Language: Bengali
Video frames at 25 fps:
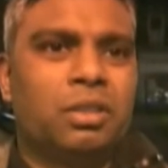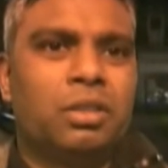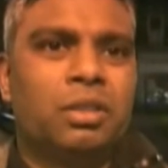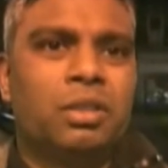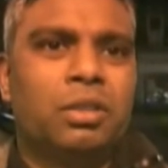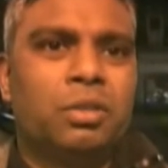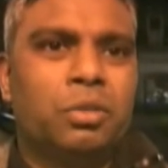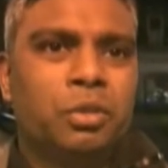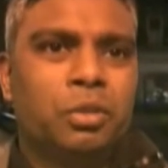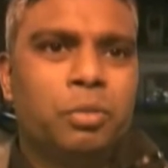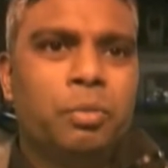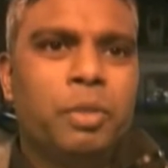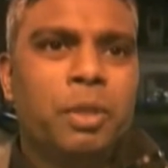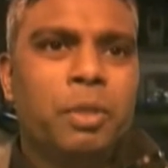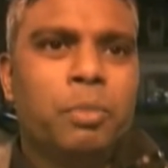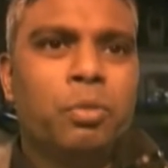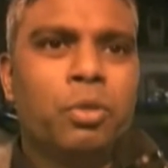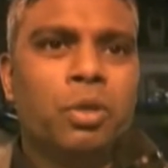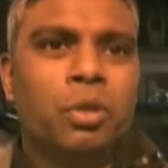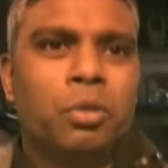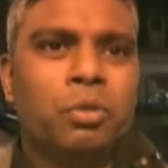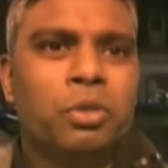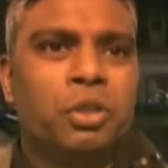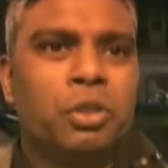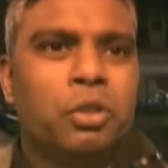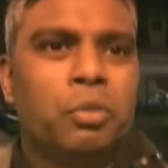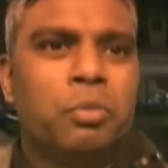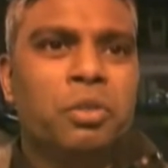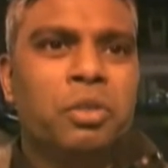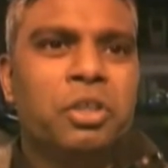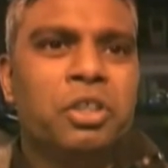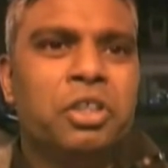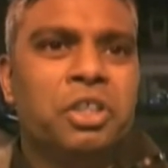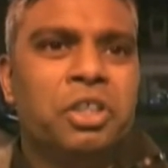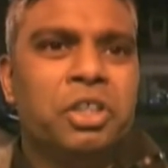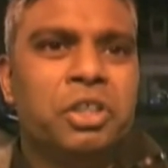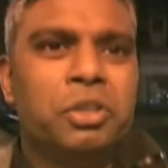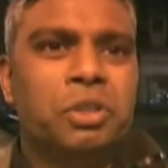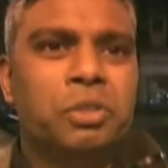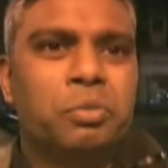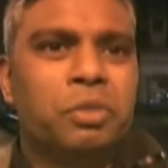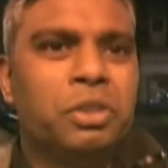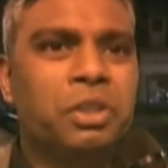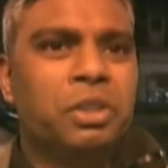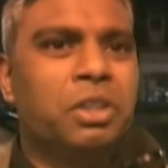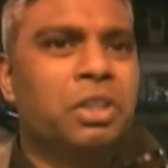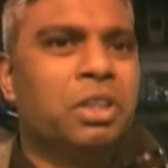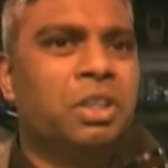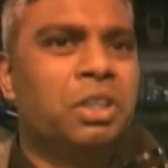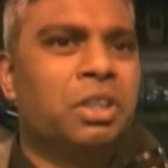উইথ পিপল উইথ কমিউনিটিজ
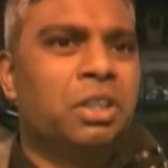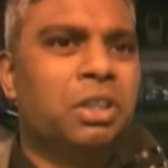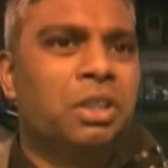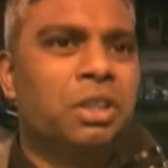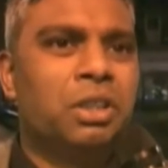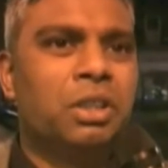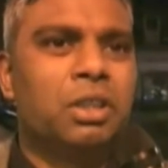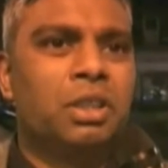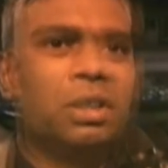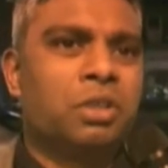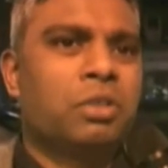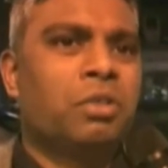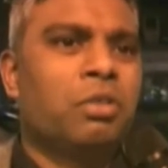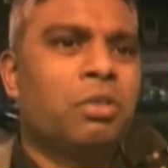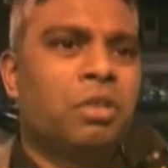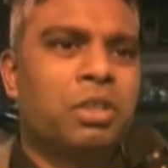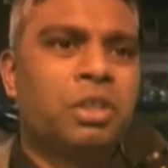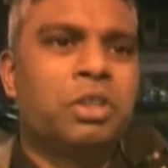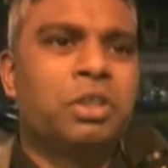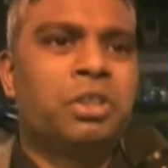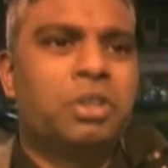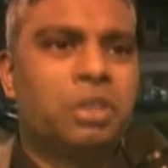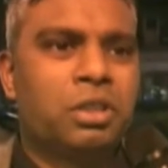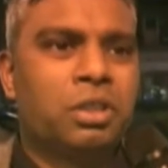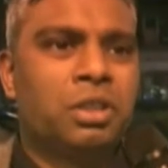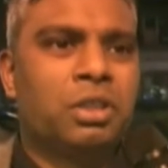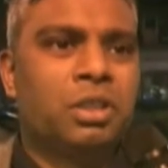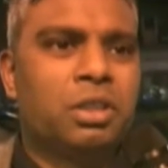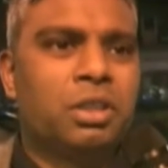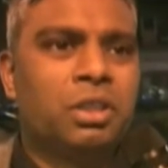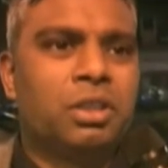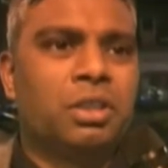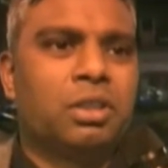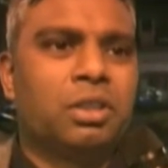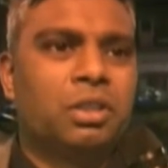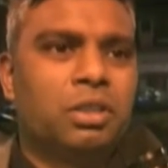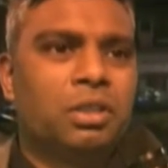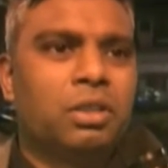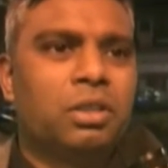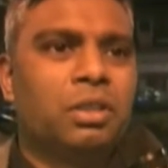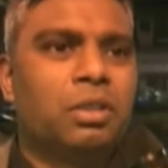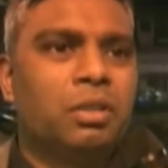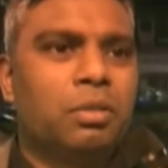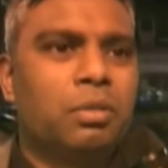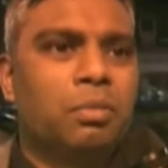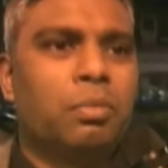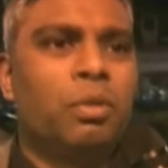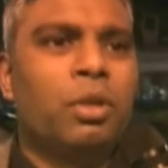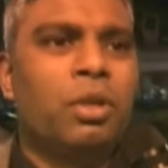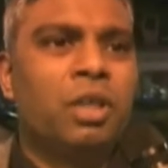উইথ স্কটিশ
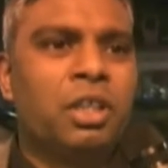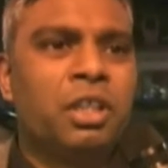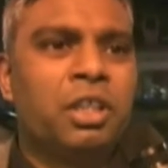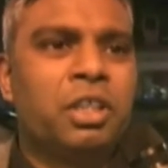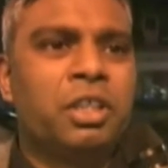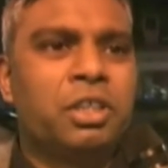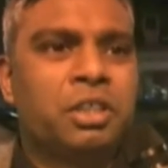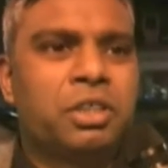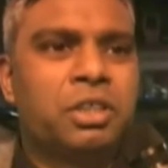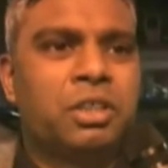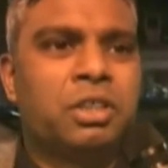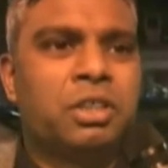পলিটিক্স